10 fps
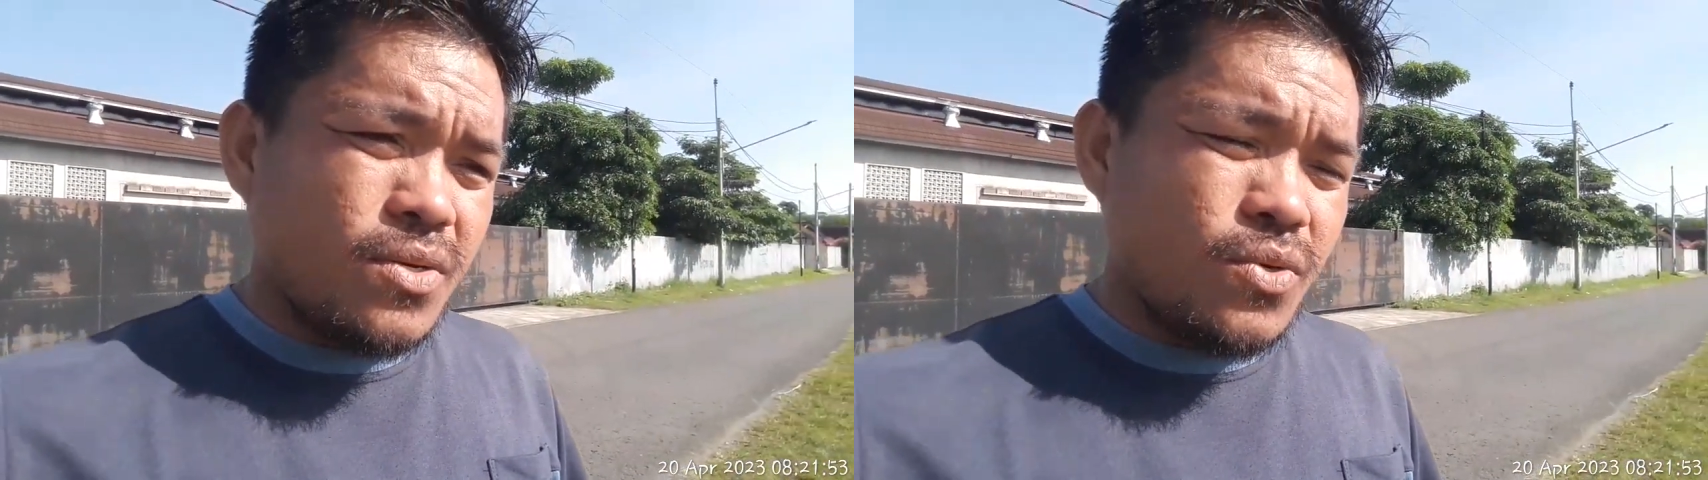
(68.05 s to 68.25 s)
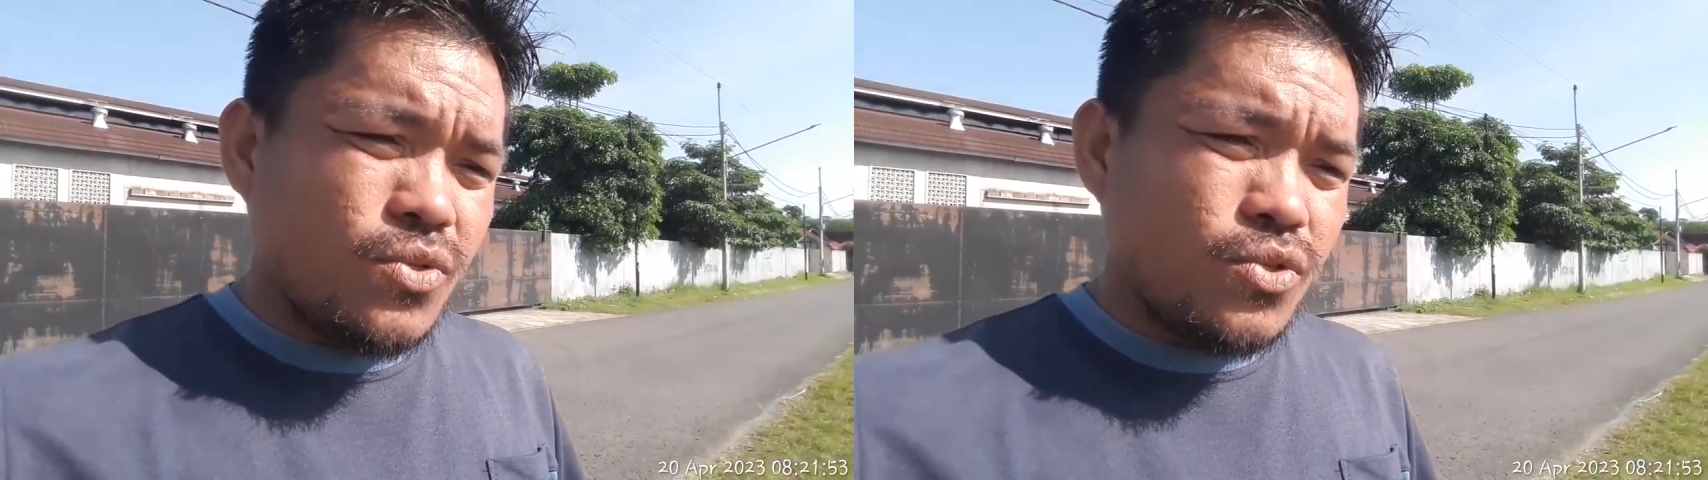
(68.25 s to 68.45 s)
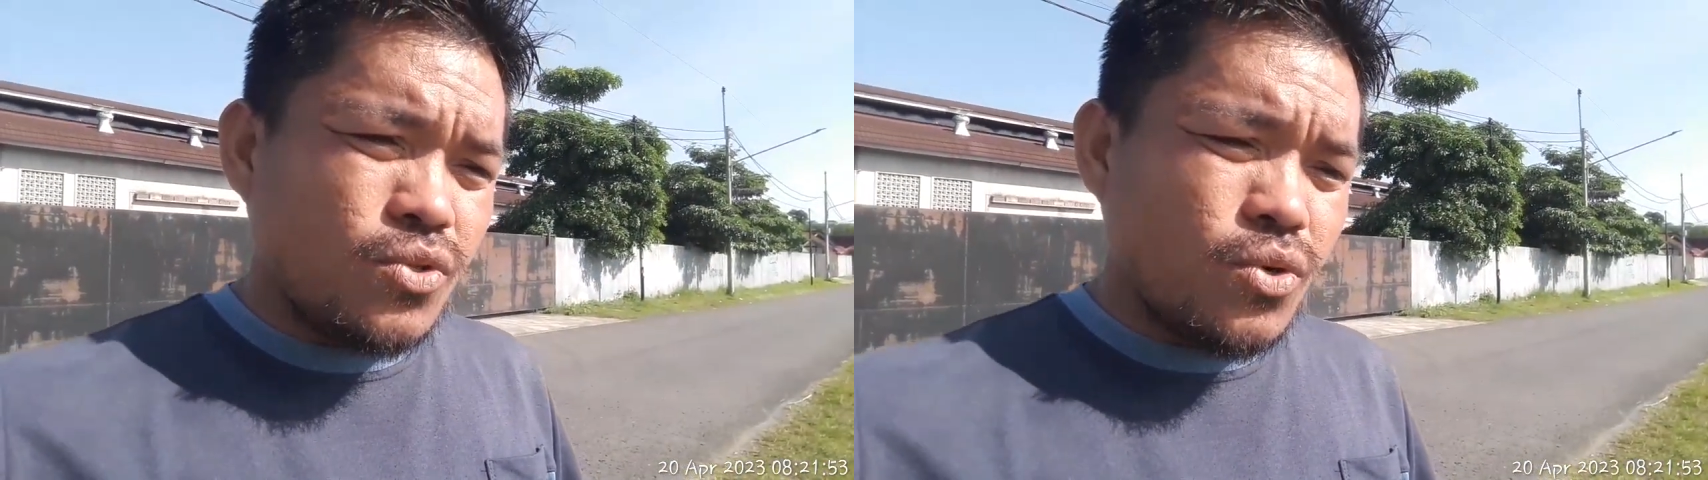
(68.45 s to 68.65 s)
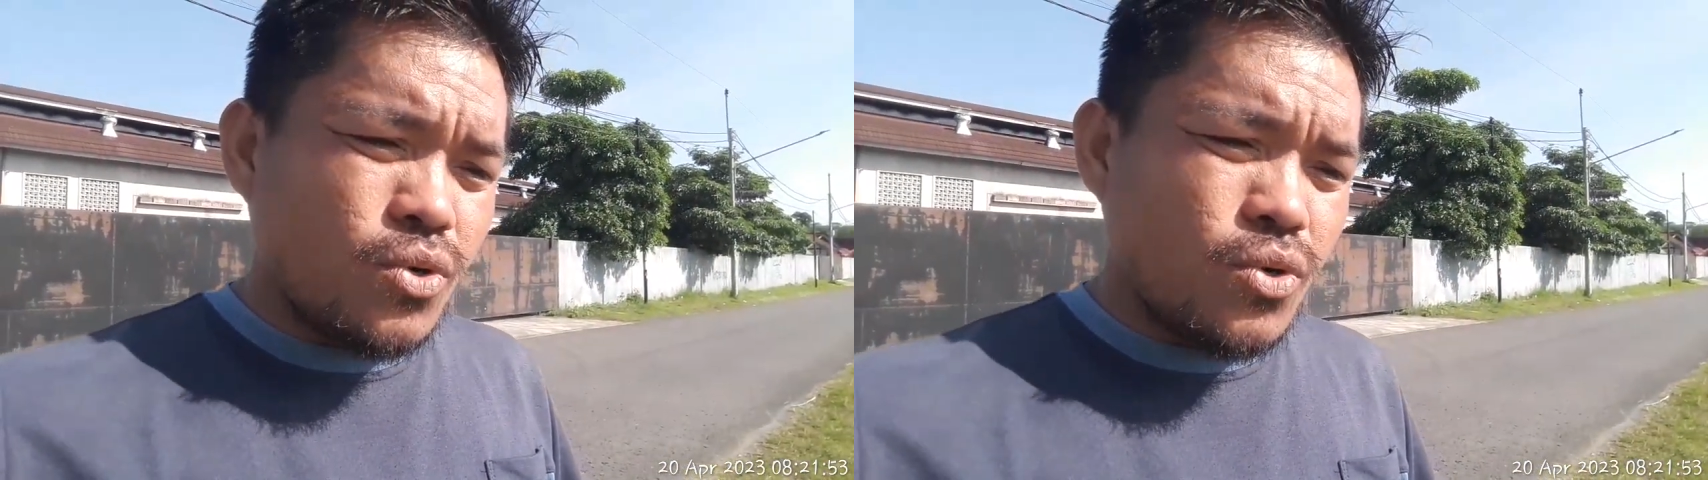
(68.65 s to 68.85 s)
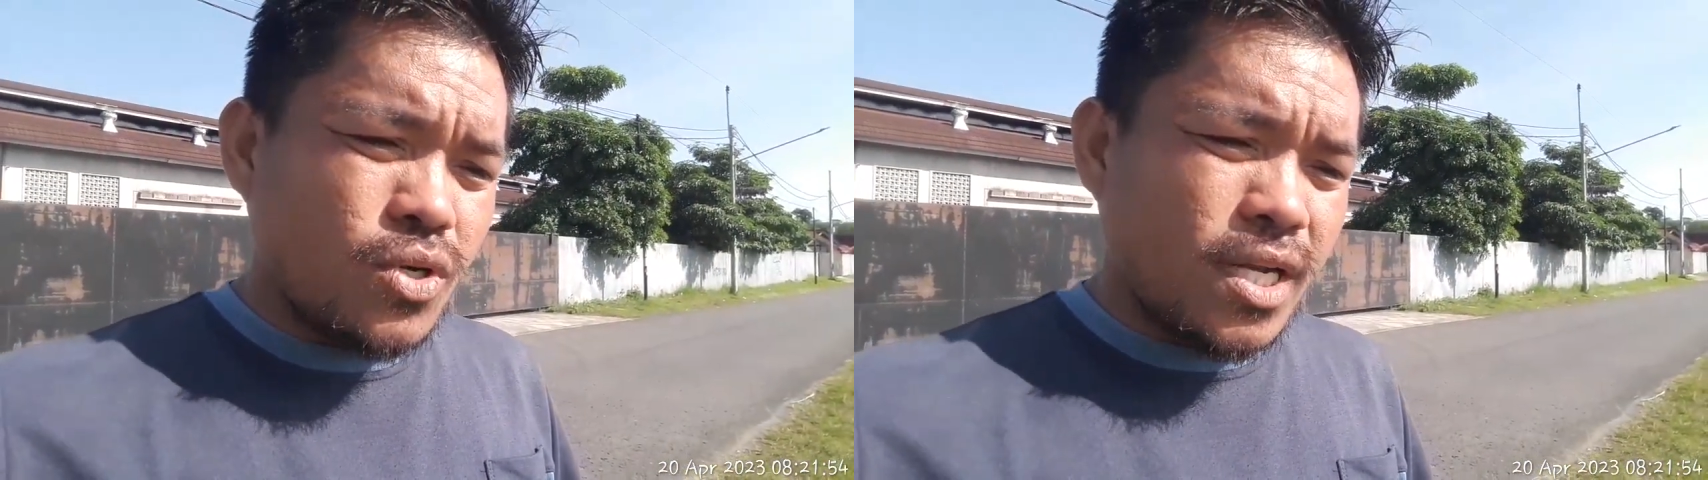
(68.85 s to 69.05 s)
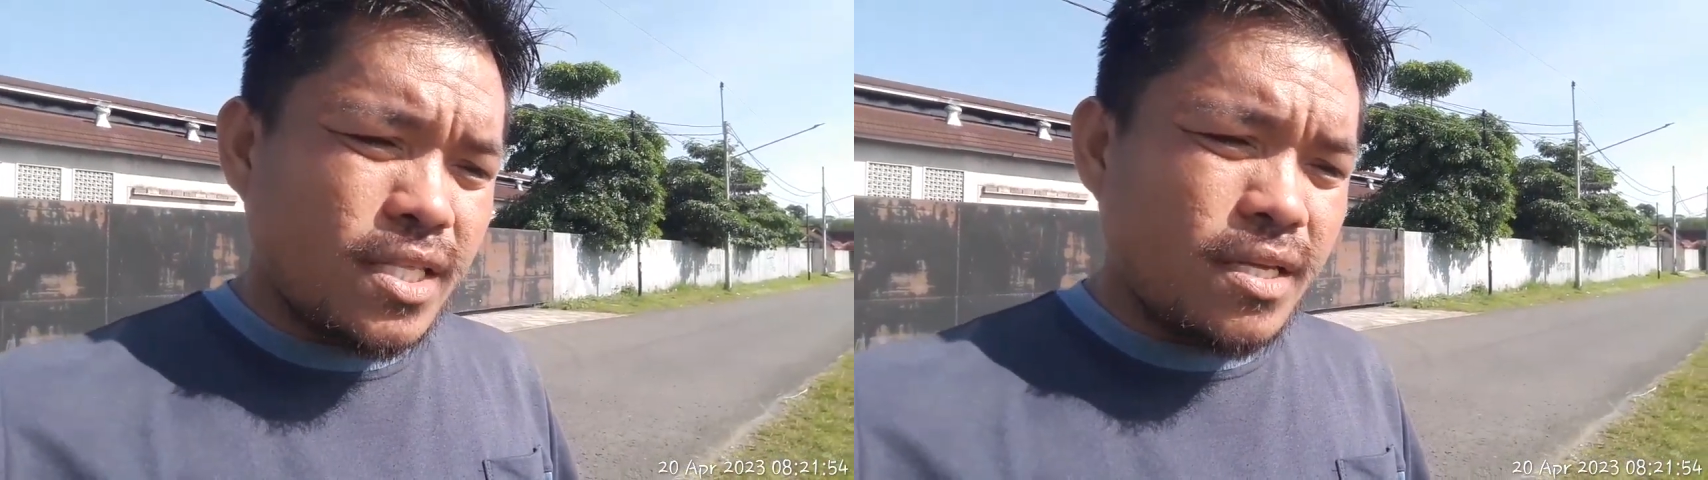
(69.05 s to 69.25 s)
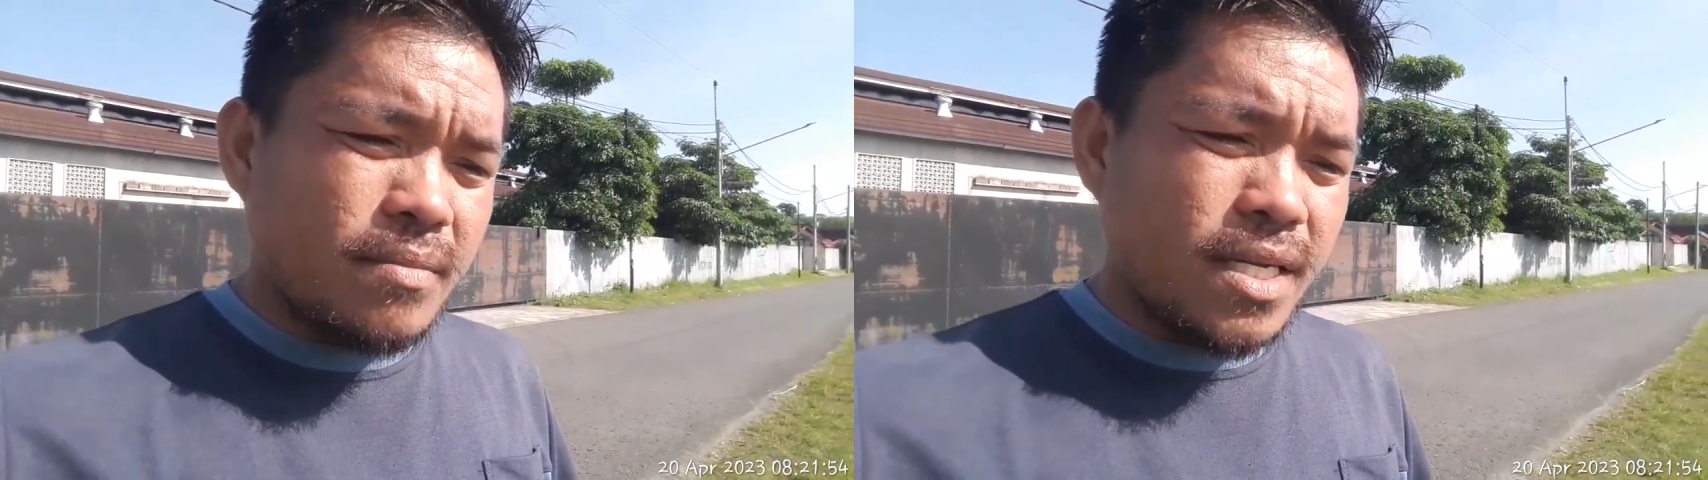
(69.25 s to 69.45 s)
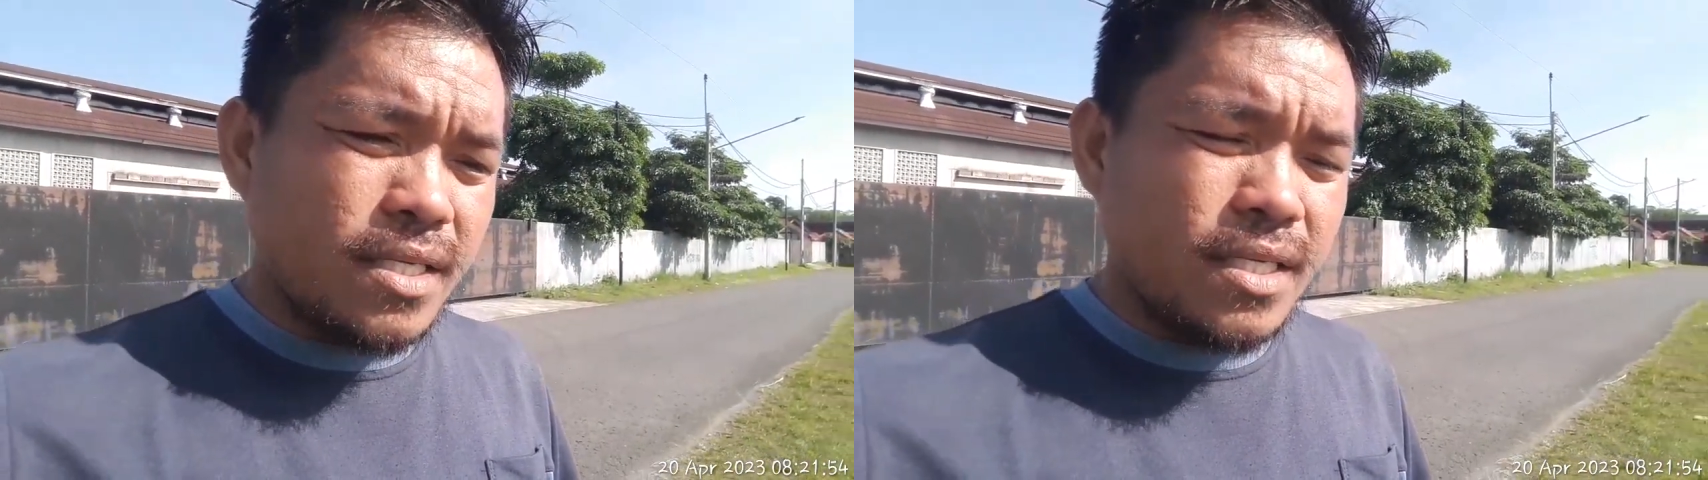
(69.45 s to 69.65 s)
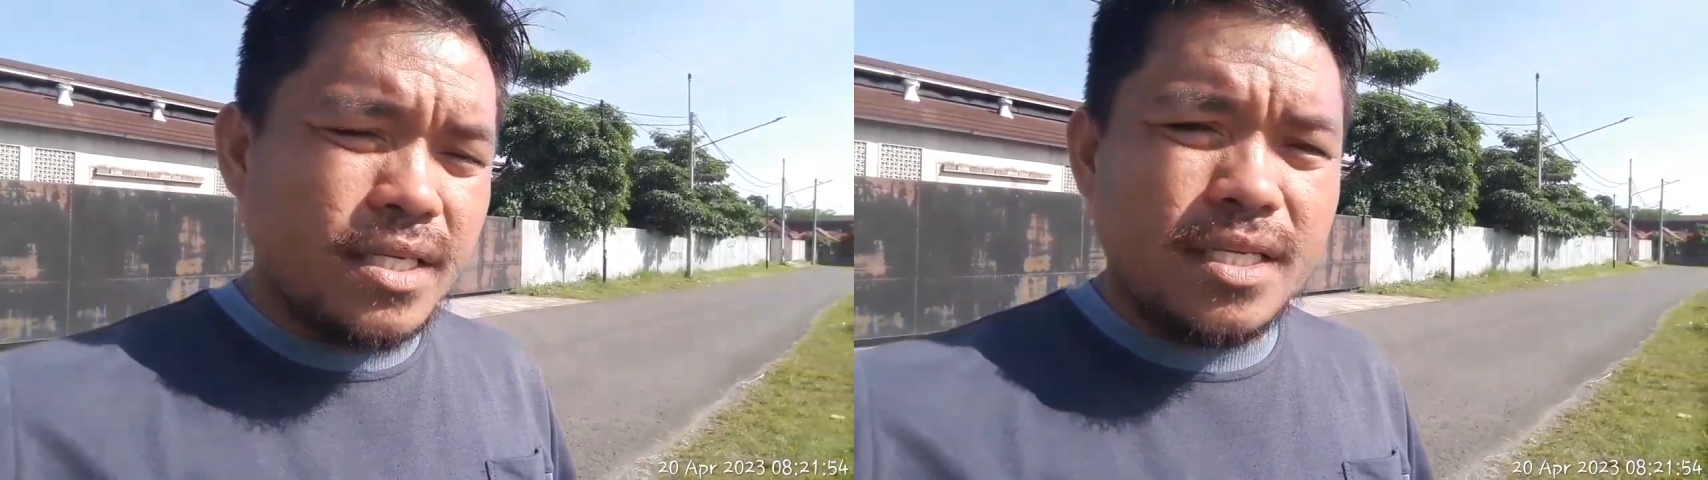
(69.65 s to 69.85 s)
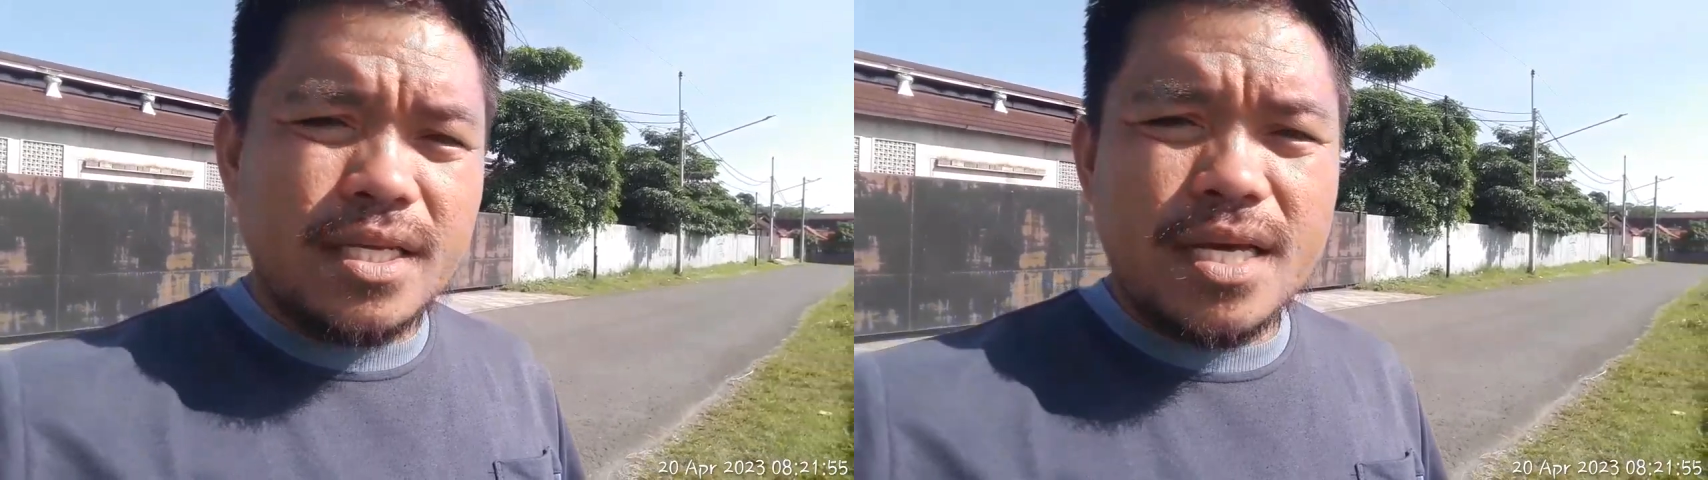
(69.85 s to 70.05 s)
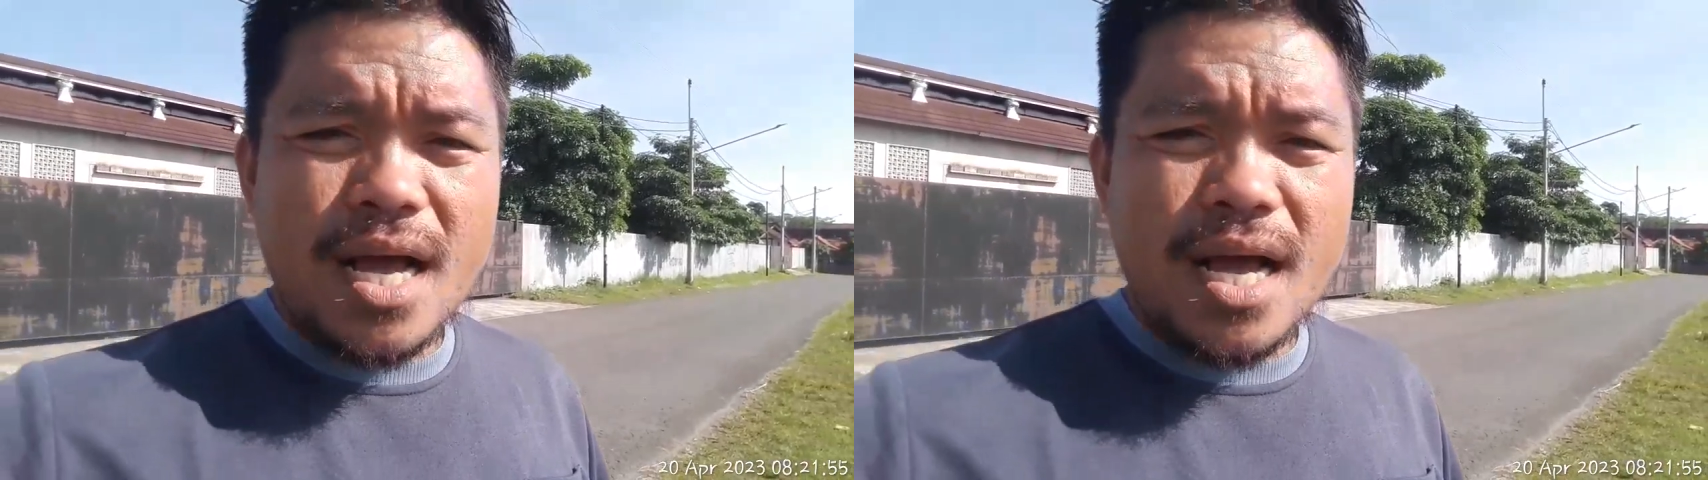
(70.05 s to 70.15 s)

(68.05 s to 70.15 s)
untuk latihan mandiri ini